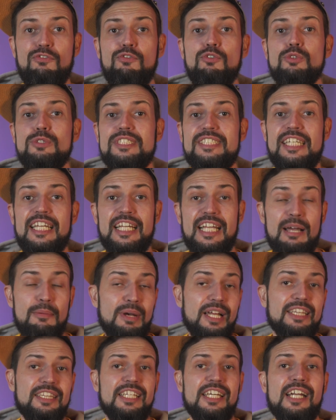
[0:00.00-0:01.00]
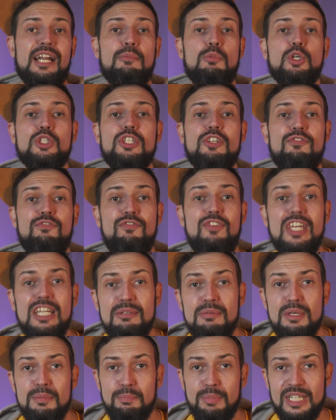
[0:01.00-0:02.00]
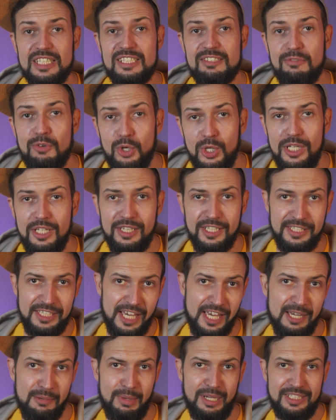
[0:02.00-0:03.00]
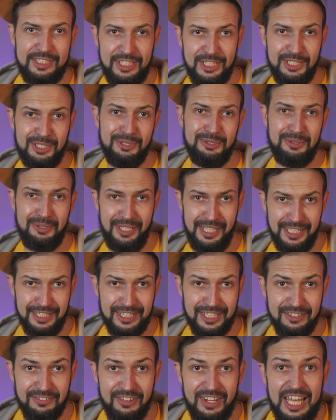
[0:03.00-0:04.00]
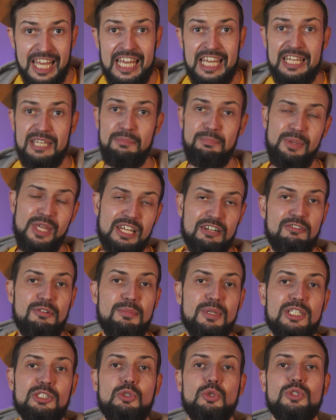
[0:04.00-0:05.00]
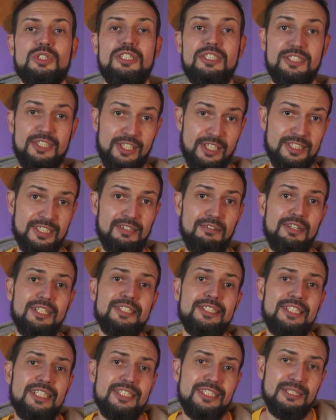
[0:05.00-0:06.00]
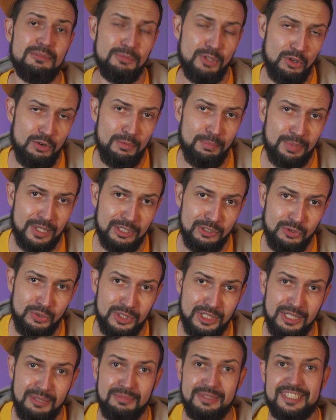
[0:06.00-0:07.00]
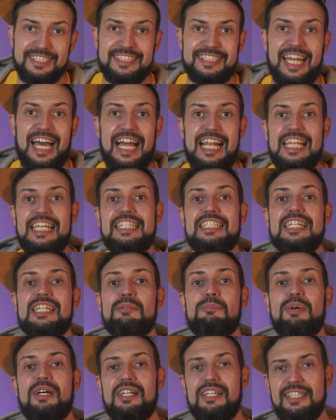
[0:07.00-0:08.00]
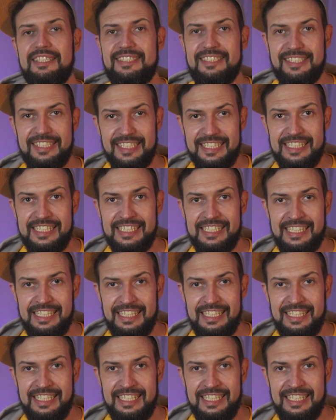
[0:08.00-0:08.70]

функция командной работы в Figma позволила ей обойти конкурентов. И первыми, кто заинтересовался этим новым продуктом, стали корпорации.